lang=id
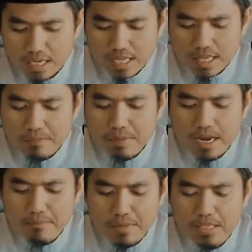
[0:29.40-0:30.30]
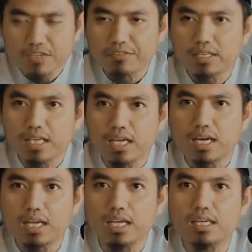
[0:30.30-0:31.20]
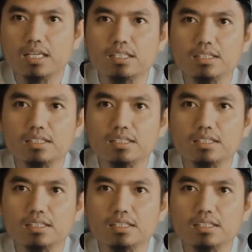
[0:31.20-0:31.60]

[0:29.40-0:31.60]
lihat apa dampak sifat kikir ini.